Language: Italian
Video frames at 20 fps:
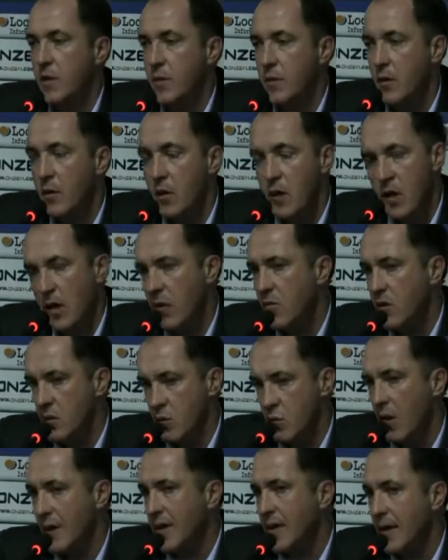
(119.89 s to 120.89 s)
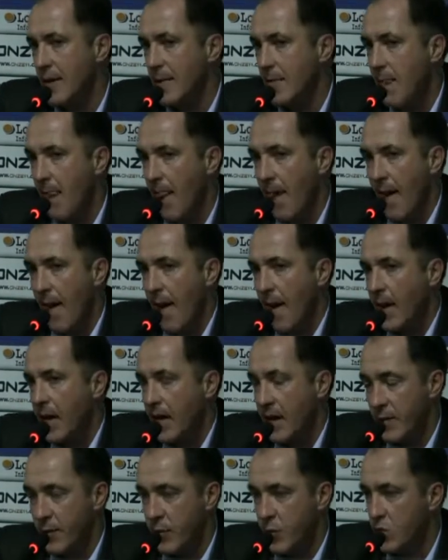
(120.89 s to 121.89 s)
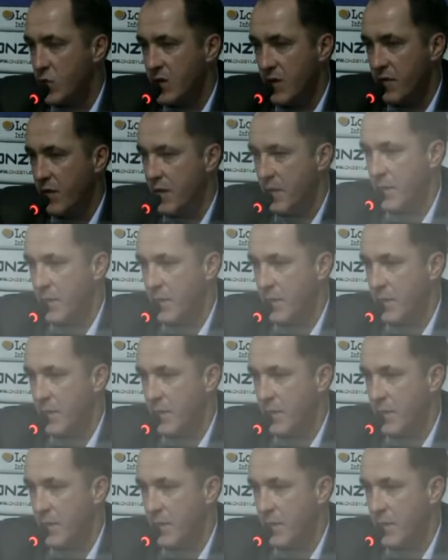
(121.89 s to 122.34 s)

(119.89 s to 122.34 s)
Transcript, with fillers: però è una squadra che punta a far